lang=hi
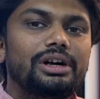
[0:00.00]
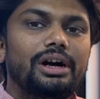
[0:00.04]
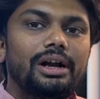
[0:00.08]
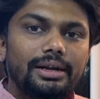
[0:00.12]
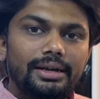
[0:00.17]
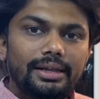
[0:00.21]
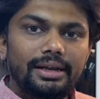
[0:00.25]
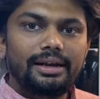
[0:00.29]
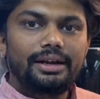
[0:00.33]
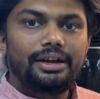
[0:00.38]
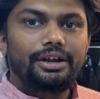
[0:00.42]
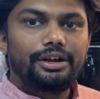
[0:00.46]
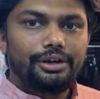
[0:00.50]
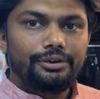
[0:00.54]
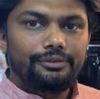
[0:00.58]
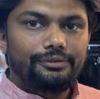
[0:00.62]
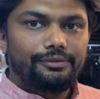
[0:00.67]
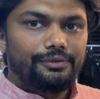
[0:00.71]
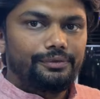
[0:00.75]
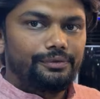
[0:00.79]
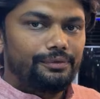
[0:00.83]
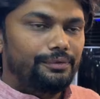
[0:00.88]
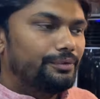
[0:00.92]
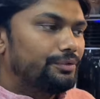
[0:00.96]
अल्टरनेटिव
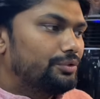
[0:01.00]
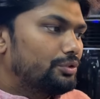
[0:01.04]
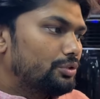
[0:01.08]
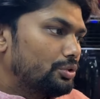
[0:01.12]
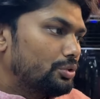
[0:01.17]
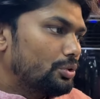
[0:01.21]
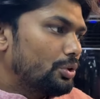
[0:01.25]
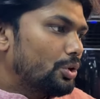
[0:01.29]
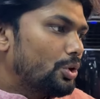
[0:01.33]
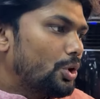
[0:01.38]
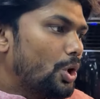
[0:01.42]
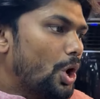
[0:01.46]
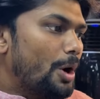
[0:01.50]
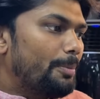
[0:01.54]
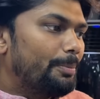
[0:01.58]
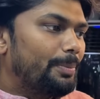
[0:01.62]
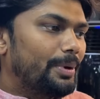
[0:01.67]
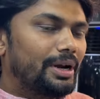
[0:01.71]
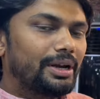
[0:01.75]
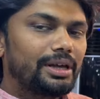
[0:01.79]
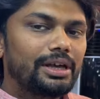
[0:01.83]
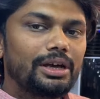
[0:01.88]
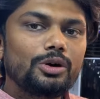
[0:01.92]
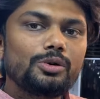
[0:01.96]
अल्टरनेटिव तो
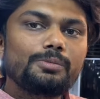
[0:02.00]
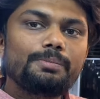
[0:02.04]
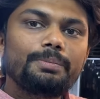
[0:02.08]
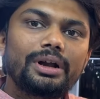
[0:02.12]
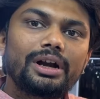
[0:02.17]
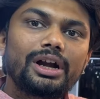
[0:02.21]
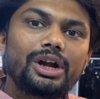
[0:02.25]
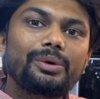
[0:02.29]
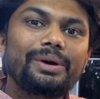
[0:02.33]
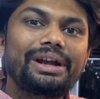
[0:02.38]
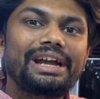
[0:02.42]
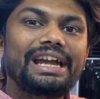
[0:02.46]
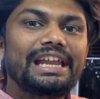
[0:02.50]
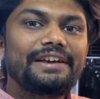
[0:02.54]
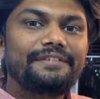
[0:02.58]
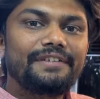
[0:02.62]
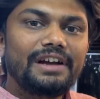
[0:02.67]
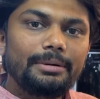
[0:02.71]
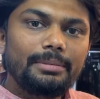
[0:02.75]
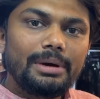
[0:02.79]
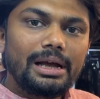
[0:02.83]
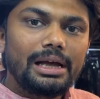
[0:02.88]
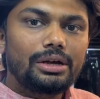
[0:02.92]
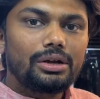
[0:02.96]
कॉपर के ऊपर फाइव
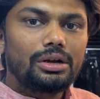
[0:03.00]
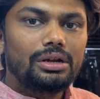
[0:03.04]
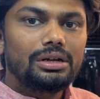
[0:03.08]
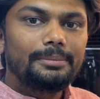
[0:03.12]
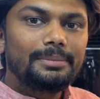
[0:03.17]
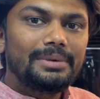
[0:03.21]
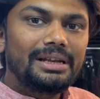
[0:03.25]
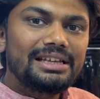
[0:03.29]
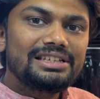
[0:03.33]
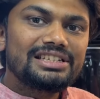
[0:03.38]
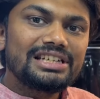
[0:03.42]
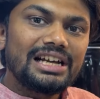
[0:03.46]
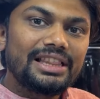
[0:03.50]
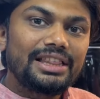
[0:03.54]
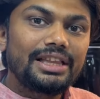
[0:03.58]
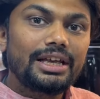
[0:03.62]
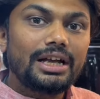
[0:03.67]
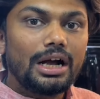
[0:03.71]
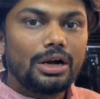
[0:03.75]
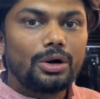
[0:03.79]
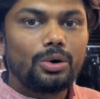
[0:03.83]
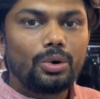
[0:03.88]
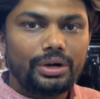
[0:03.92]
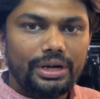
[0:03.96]
माइक्रोन हमने चांदी का
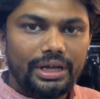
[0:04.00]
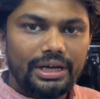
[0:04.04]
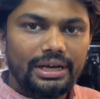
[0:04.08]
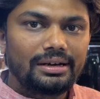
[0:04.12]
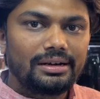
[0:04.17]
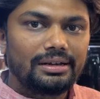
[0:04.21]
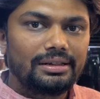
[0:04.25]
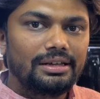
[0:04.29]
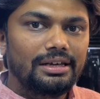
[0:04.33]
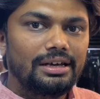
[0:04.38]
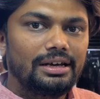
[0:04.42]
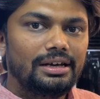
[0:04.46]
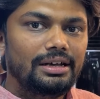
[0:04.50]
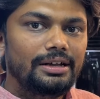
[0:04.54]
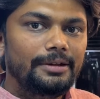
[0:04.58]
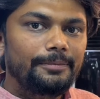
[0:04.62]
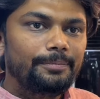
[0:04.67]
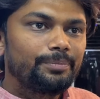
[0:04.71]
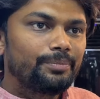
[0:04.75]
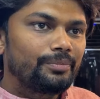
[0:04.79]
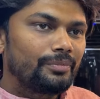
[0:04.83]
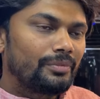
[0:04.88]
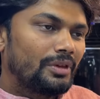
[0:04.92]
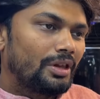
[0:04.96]
कोटिंग कर दिया है
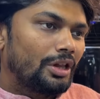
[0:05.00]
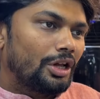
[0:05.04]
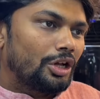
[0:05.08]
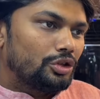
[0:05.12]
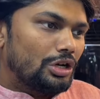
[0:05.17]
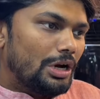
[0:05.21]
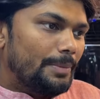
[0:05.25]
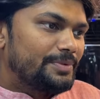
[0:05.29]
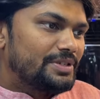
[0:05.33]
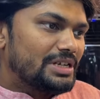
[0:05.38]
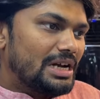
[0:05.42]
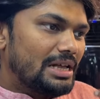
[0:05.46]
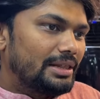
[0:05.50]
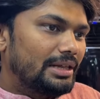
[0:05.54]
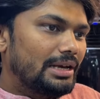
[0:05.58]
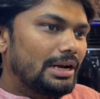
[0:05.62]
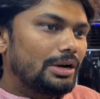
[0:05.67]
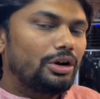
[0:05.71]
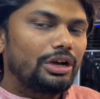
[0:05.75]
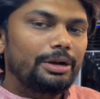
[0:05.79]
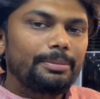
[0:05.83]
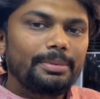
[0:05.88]
हम्म। तो आप चांदी का कोई